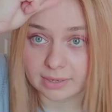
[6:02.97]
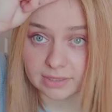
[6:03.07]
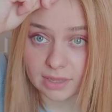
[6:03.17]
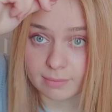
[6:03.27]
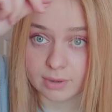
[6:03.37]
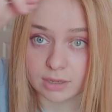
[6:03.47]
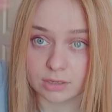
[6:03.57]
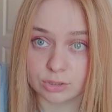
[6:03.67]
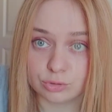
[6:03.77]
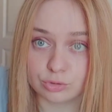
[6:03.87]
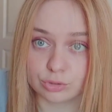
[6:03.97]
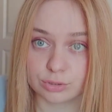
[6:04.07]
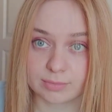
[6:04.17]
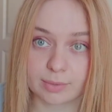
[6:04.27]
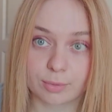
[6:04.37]
kamerada ama şu
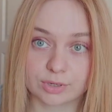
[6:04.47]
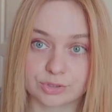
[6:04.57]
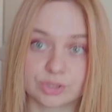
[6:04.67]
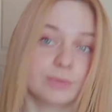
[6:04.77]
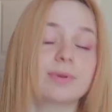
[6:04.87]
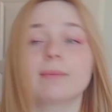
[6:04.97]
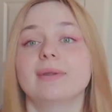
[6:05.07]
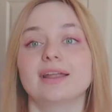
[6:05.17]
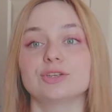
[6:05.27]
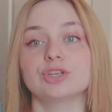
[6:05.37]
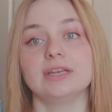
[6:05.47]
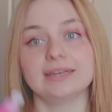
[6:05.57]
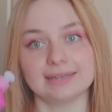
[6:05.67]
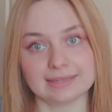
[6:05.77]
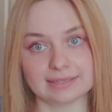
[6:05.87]
önümde böyle çıkıp kabaran
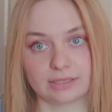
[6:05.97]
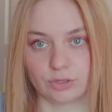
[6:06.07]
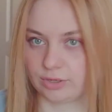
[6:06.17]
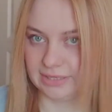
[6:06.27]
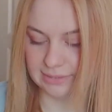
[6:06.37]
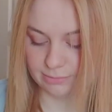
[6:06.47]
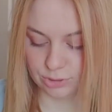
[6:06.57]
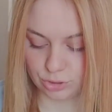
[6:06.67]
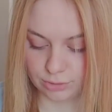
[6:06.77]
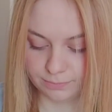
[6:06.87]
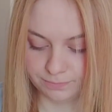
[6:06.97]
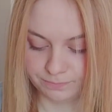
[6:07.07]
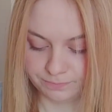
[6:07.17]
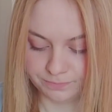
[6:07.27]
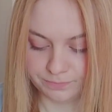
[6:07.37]
şeyleri yok etmek için.
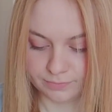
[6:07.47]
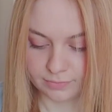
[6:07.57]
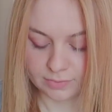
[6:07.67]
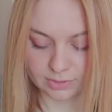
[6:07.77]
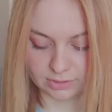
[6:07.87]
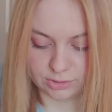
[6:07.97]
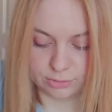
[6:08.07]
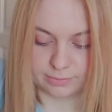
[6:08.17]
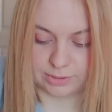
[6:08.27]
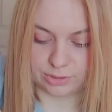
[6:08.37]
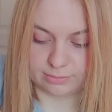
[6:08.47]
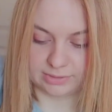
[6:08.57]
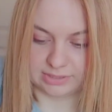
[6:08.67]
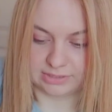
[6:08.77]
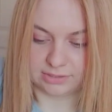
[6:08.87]
Açık mı
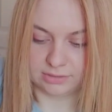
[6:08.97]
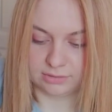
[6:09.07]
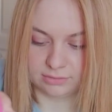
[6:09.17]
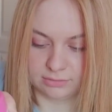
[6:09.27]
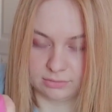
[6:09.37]
acaba ağzı?